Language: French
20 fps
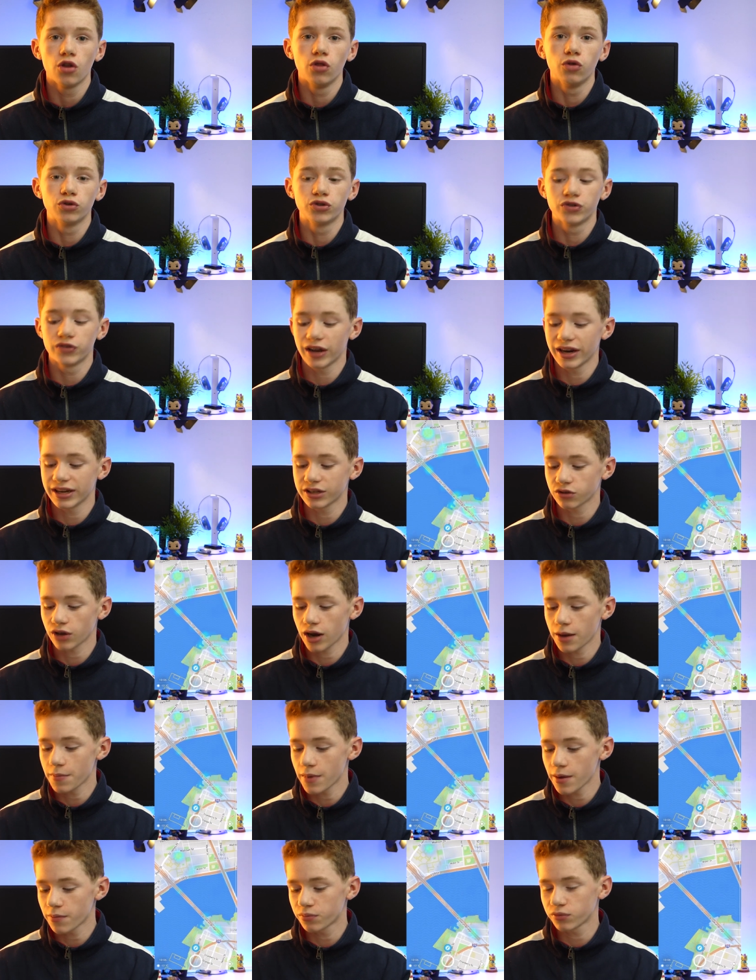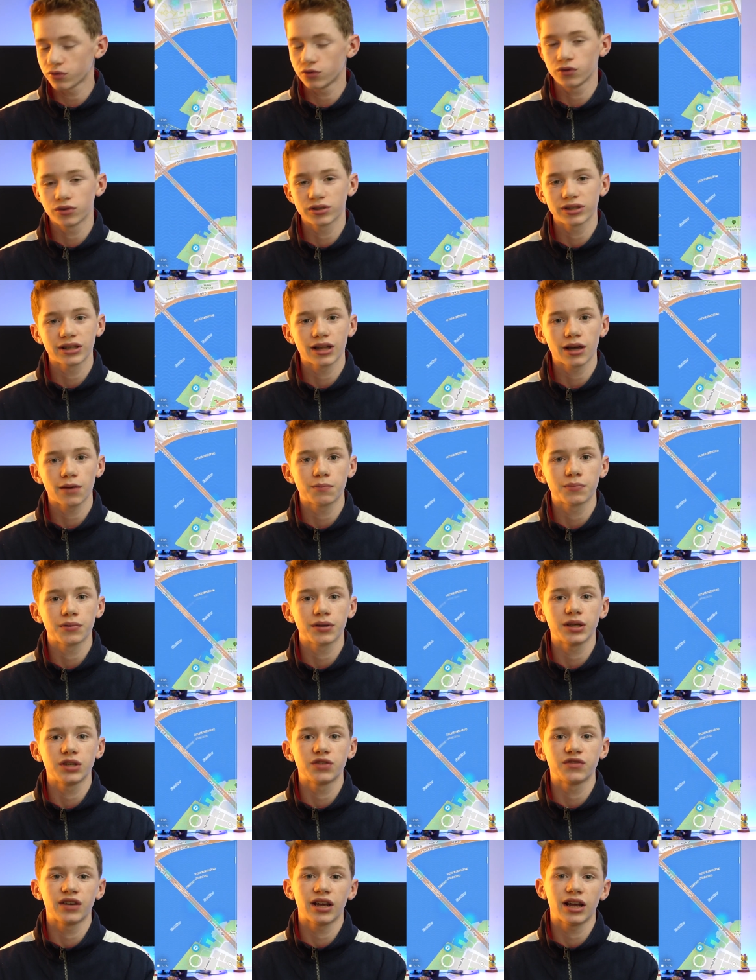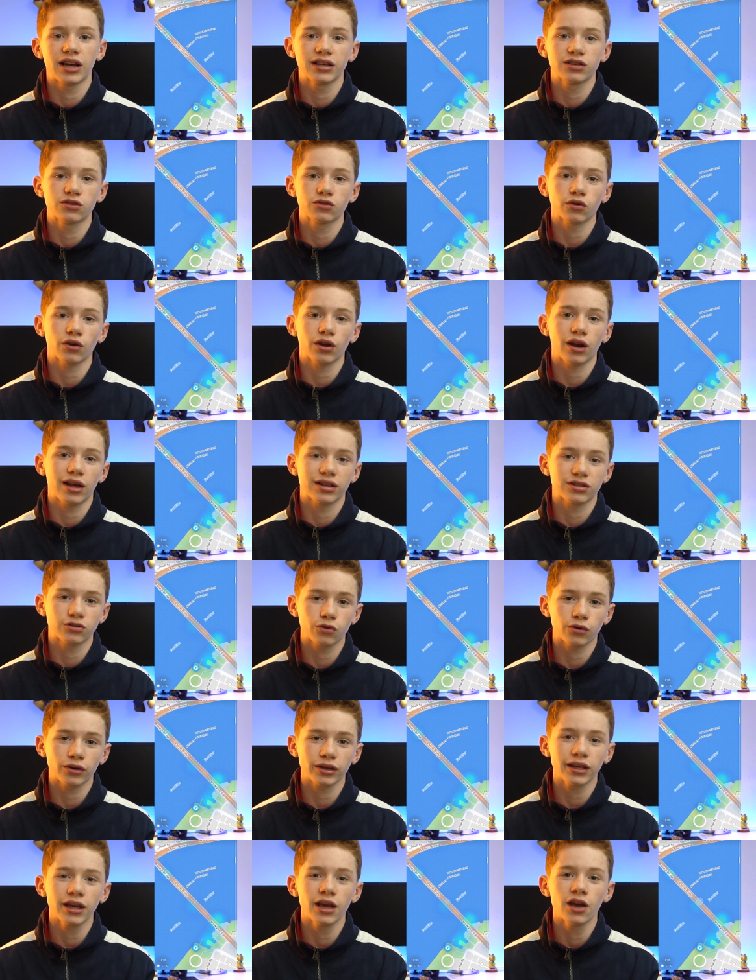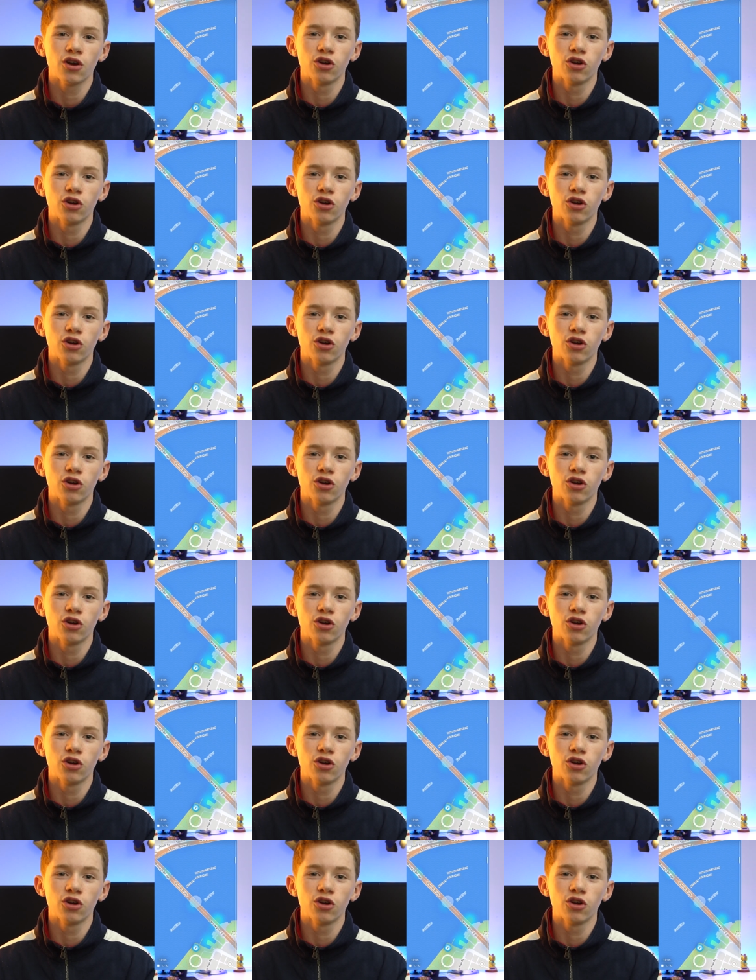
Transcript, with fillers: Donc je vais aller sur la map de Snap et je vais aller sur la story